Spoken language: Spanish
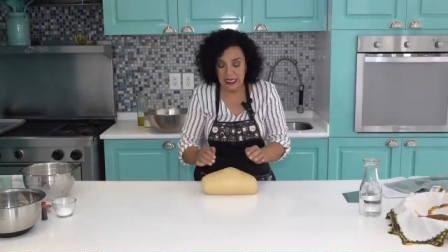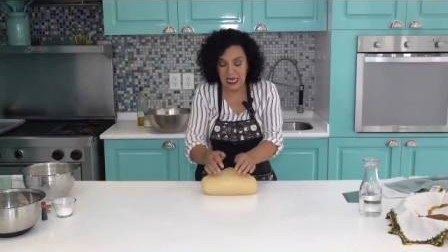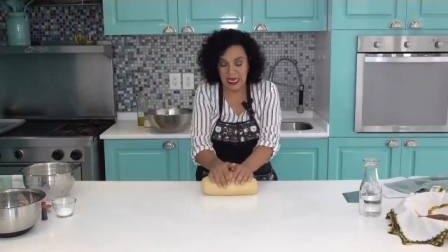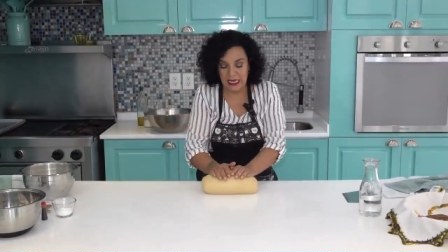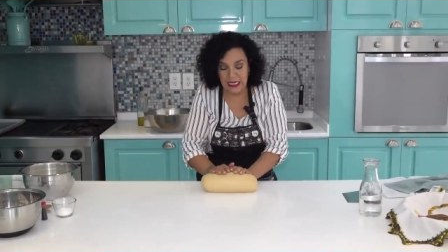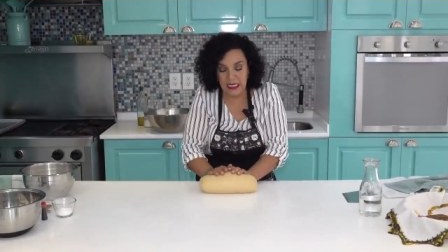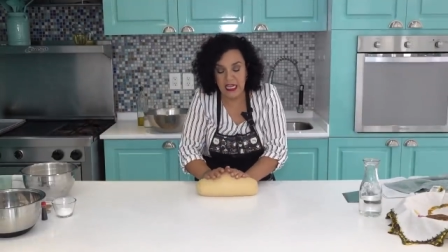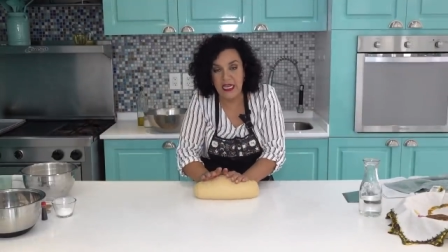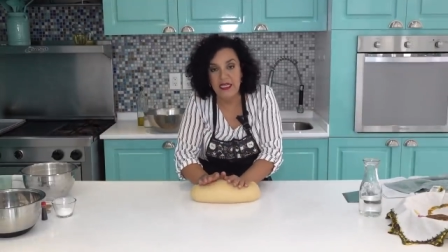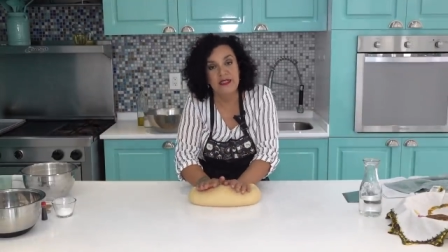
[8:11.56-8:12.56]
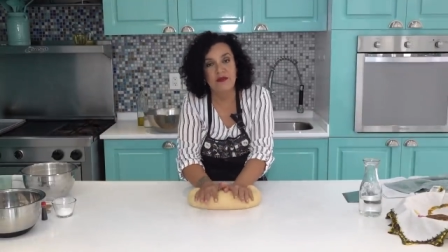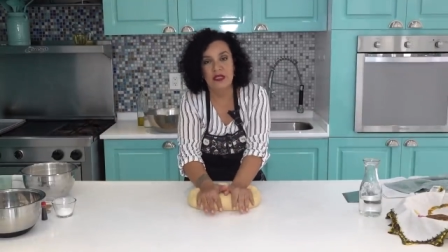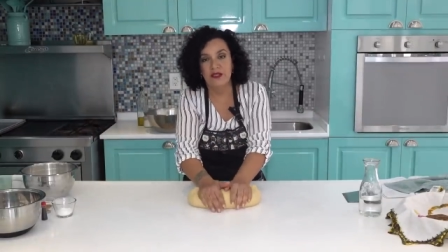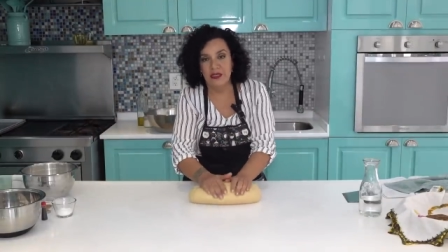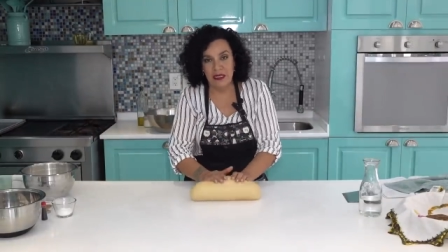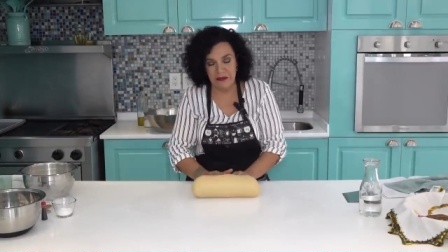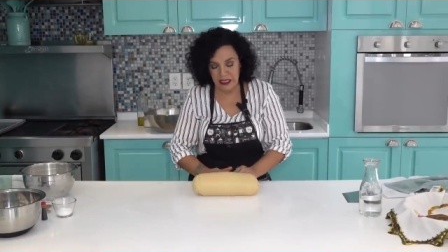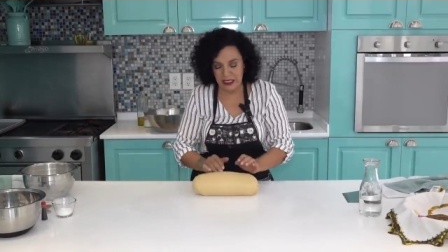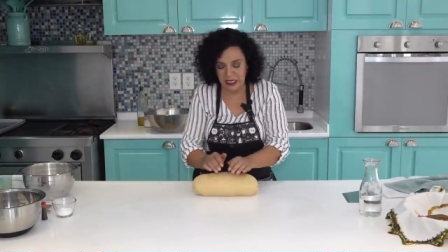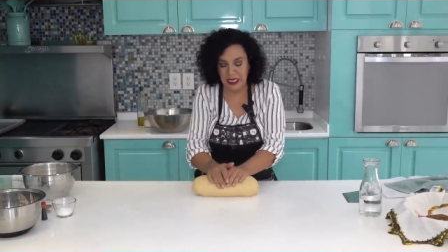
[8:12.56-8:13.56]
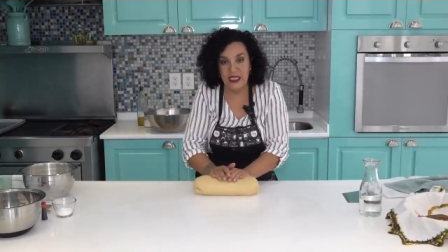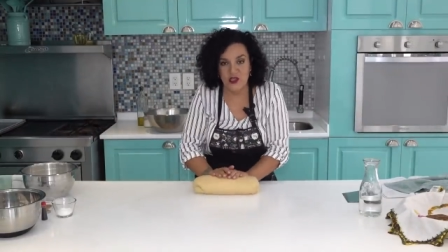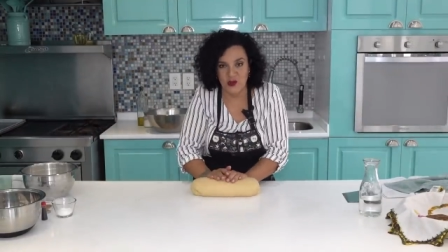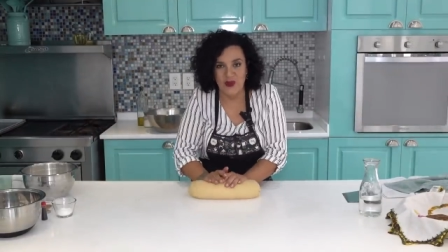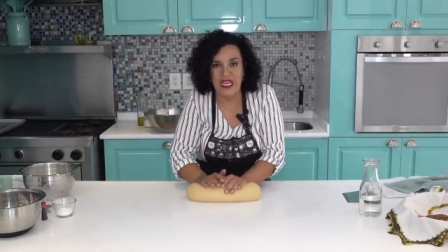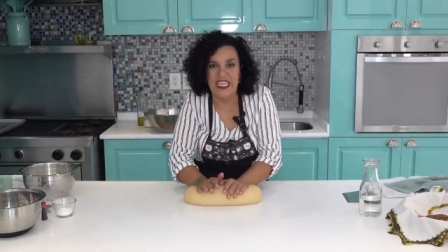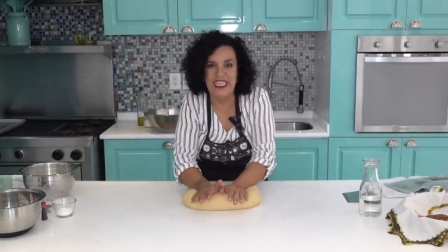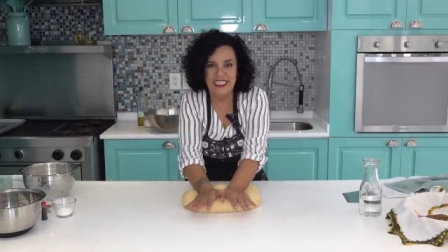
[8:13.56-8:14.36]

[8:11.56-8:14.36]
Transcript: la harina y bueno, ya van a ver qué chulada.